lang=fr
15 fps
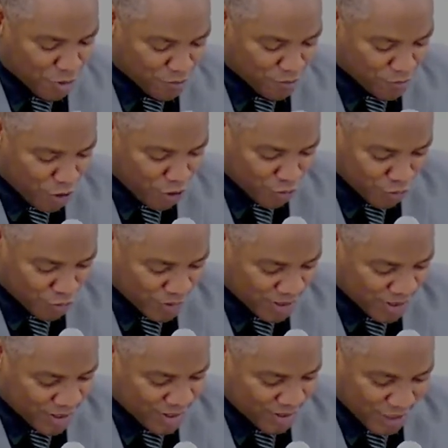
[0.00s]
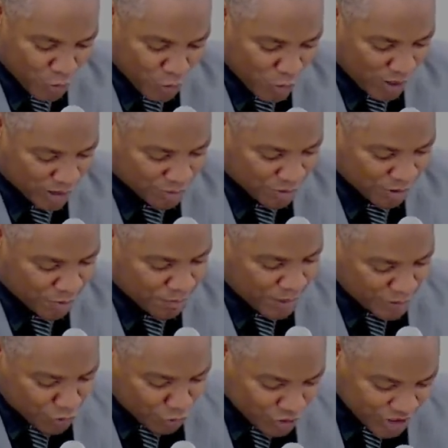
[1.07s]
fort de mes découragements. Parce
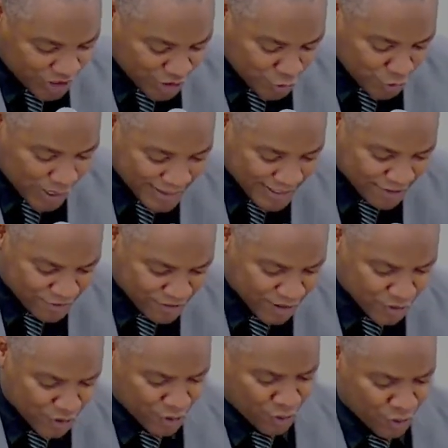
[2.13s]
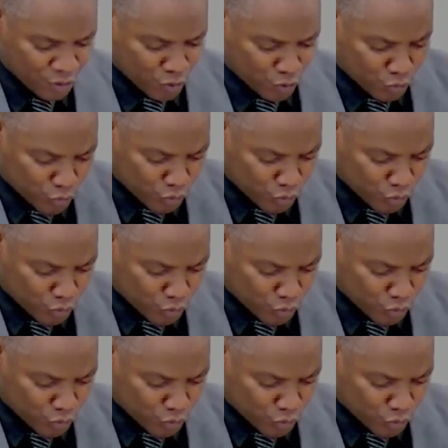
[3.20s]
que Jésus a été vainqueur sur toutes